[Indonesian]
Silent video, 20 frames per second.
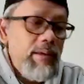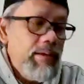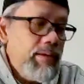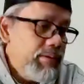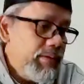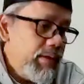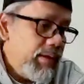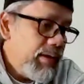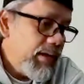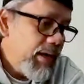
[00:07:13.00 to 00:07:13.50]

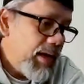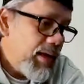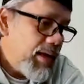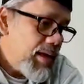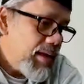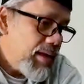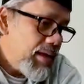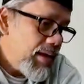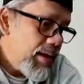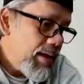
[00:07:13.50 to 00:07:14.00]
Jadi
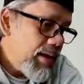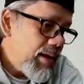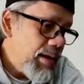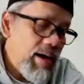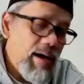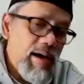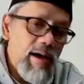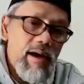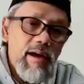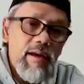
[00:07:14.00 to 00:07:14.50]
kayaknya
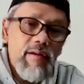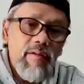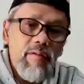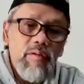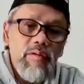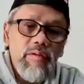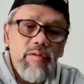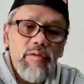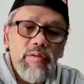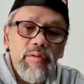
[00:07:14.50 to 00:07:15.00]

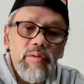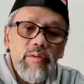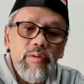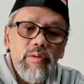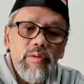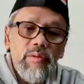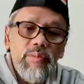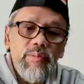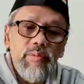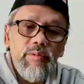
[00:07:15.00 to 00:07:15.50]
harus
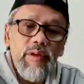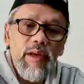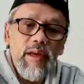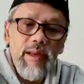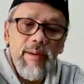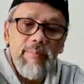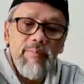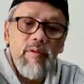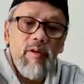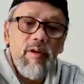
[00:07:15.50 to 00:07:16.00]
punya
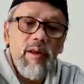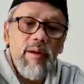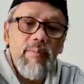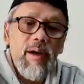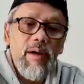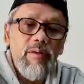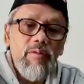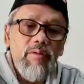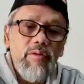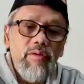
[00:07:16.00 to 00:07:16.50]
adaptor yang
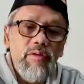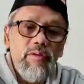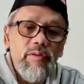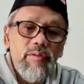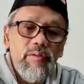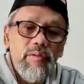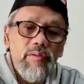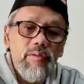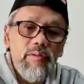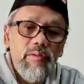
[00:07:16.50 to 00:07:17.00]
bagus
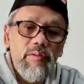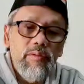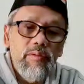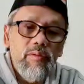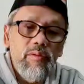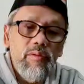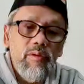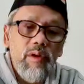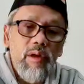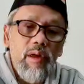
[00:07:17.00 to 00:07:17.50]

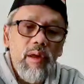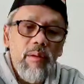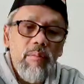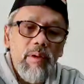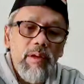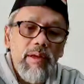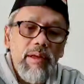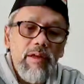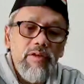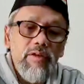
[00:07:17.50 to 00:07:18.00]
untuk
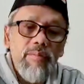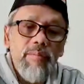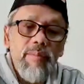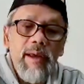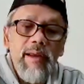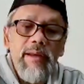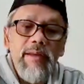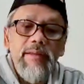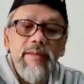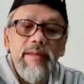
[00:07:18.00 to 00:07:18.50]
memberikan supply
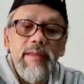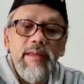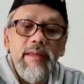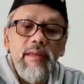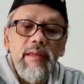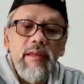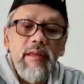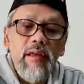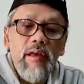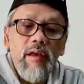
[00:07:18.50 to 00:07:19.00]
di sini.
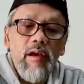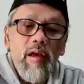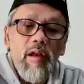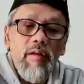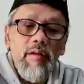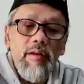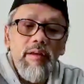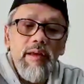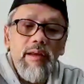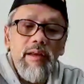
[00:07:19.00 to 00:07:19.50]
Kalau
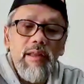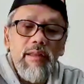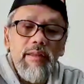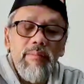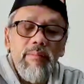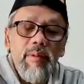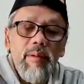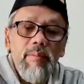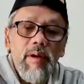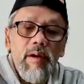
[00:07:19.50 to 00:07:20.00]
dia nanti
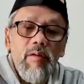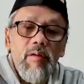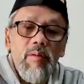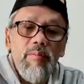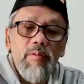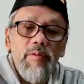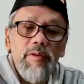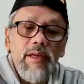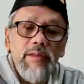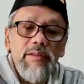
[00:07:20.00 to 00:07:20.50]
memang
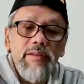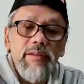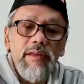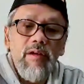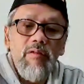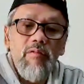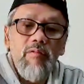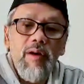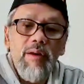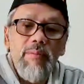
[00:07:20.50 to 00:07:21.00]
komputasinya
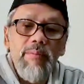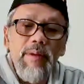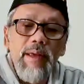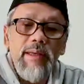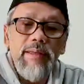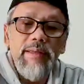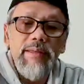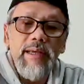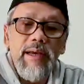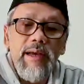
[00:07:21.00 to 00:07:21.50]
luar
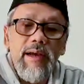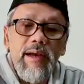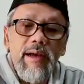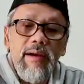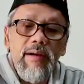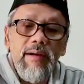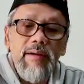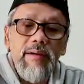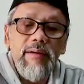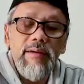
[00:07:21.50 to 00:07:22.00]
biasa
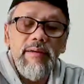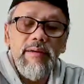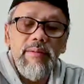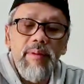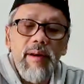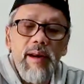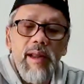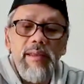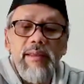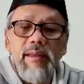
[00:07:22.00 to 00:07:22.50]
eh,
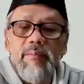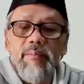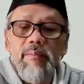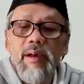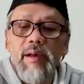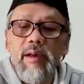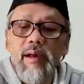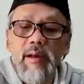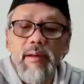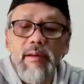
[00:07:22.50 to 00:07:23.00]
beratnya, kan,
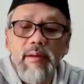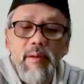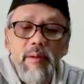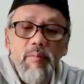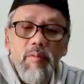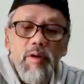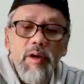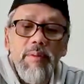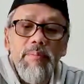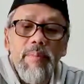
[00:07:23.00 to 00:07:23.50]
maka
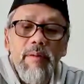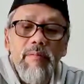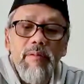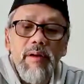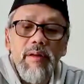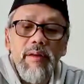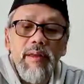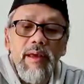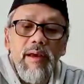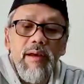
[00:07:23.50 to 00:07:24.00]
mungkin
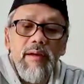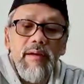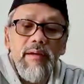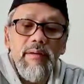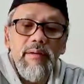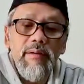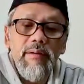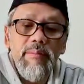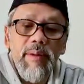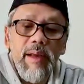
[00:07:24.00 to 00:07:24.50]
powernya
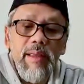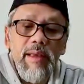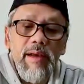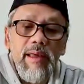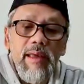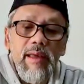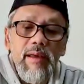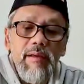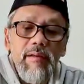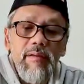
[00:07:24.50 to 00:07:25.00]
eh, banyak
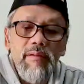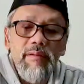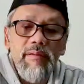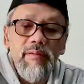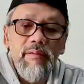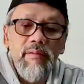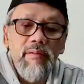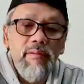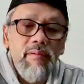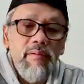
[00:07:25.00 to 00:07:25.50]
ya.
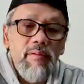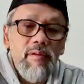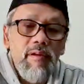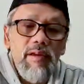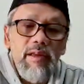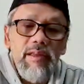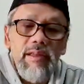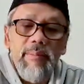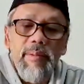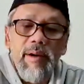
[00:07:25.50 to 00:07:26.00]
Kalau
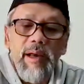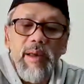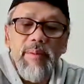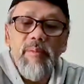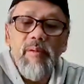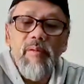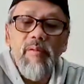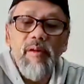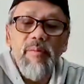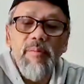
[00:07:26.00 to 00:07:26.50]
kita pakai
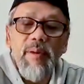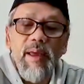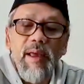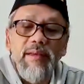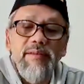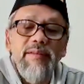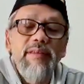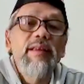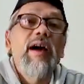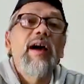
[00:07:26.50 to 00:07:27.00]
power
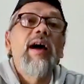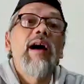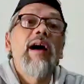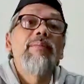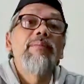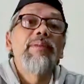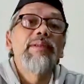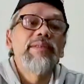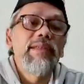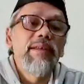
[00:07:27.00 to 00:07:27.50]
bank, biasanya
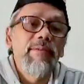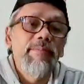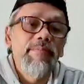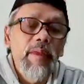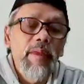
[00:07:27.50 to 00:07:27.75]
habis ya.